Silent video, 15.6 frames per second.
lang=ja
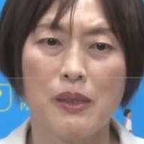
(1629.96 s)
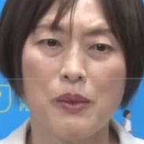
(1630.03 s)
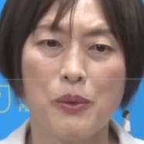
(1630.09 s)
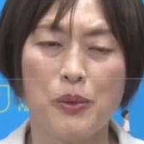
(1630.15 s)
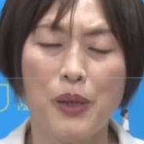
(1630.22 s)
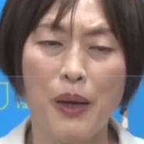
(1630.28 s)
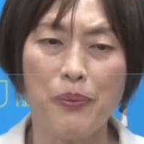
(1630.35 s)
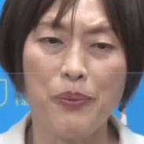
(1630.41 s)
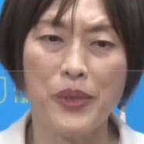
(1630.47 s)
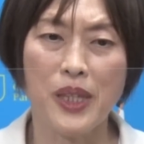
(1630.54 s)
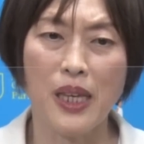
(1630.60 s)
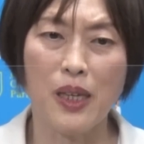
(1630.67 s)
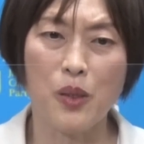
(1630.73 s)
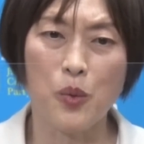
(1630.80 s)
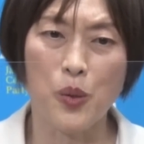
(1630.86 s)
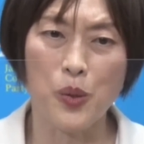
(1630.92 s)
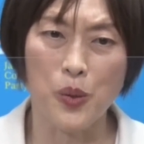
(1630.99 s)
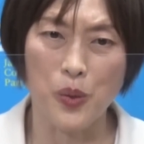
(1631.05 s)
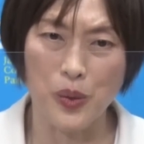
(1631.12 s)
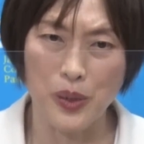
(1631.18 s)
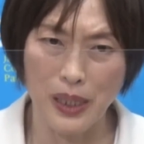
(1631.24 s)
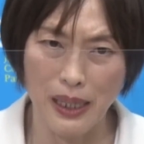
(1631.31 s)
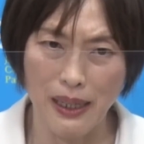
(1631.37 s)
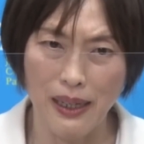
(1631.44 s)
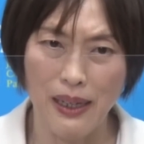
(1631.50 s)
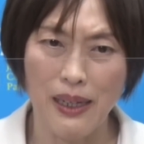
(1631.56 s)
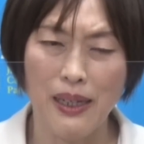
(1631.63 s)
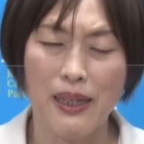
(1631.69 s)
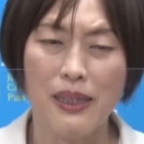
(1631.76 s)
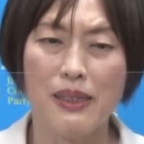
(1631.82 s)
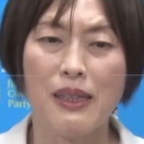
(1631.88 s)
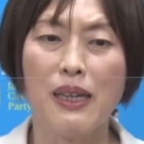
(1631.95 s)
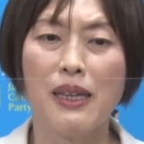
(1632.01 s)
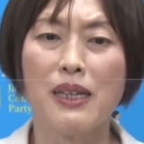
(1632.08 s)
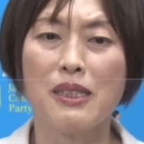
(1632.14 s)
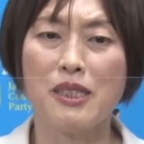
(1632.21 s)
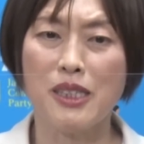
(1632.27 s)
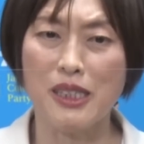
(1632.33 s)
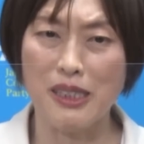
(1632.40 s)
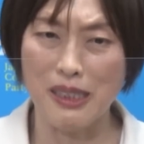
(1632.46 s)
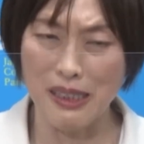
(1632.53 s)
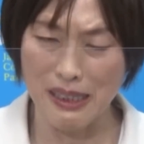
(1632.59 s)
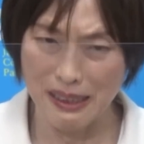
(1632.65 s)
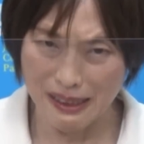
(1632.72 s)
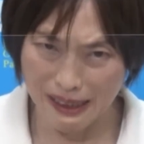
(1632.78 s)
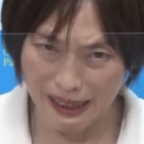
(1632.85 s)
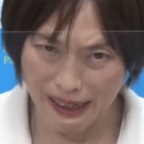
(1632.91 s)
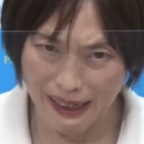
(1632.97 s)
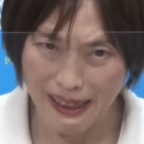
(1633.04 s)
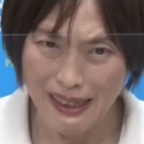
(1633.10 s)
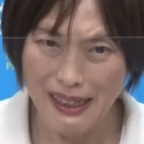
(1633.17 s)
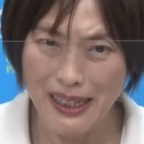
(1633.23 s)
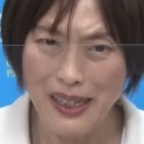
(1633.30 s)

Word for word: 不安定雇用や低賃金や